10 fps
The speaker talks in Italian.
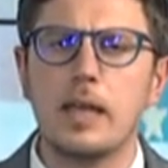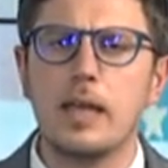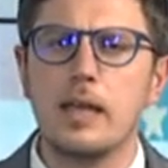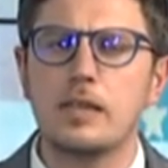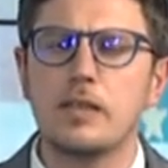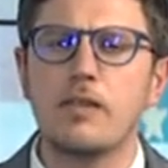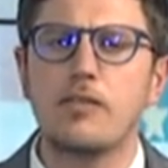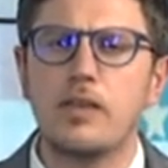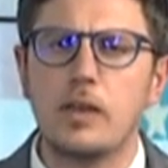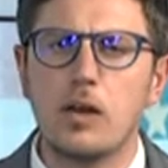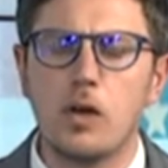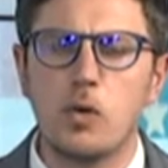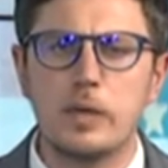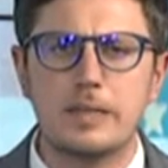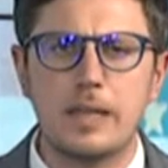che si affidano a
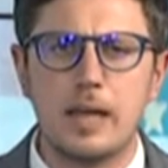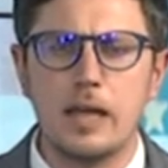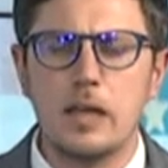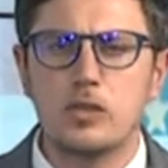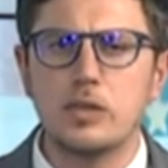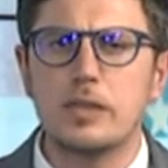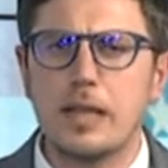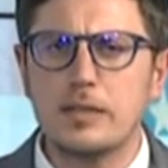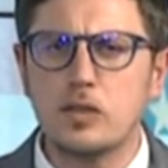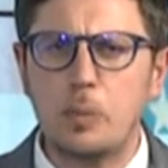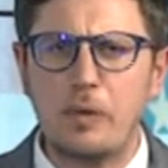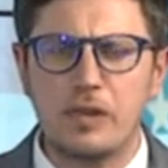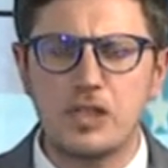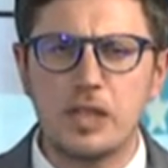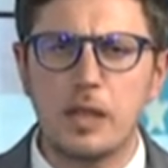questa sostanza
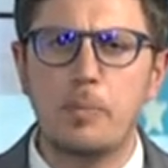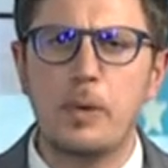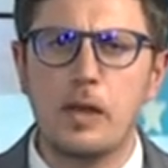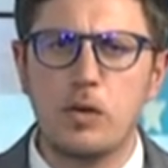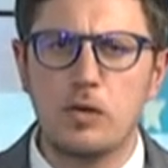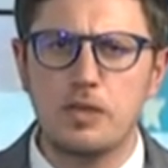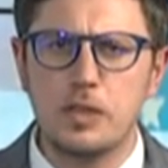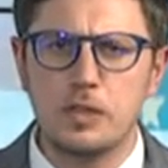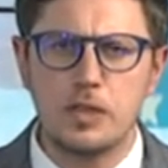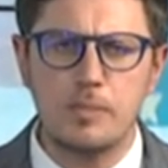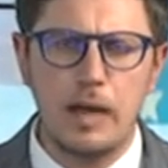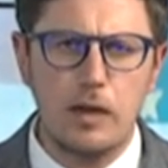stupefacente pericolosissima,